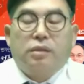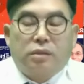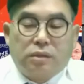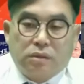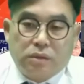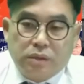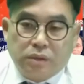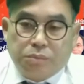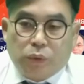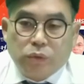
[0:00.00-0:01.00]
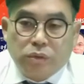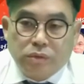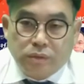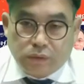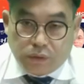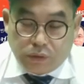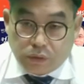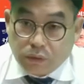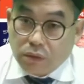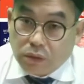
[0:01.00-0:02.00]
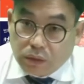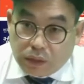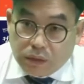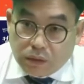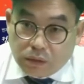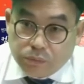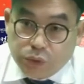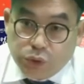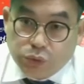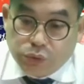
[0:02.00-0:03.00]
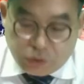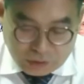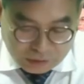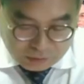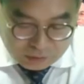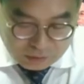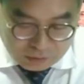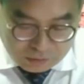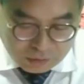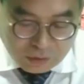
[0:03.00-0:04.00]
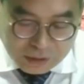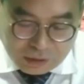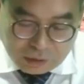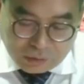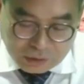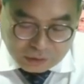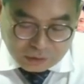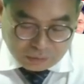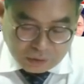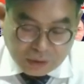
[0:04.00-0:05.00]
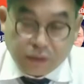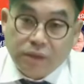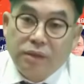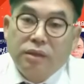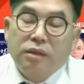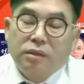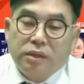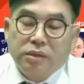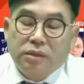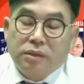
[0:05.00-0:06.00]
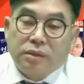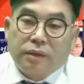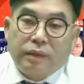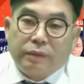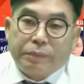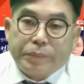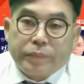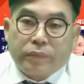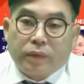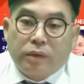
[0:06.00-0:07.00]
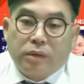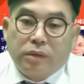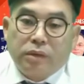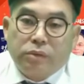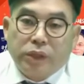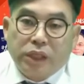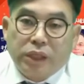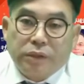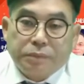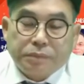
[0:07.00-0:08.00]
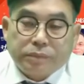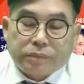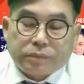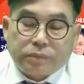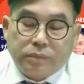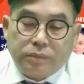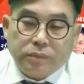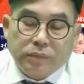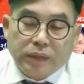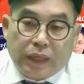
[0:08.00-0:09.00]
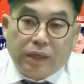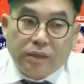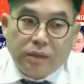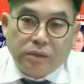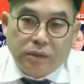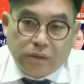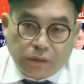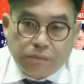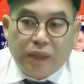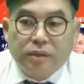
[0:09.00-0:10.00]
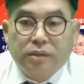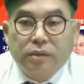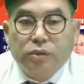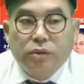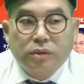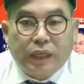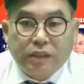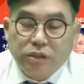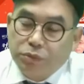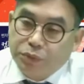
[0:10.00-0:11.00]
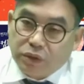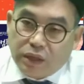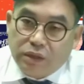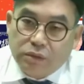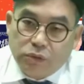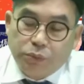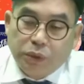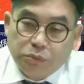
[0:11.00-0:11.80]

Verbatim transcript: 어, 이 모든 이 선거가 민주주의의 근간이라고 했지 않습니까? 그래서 어, 우리가 정말 그 사전투표 투표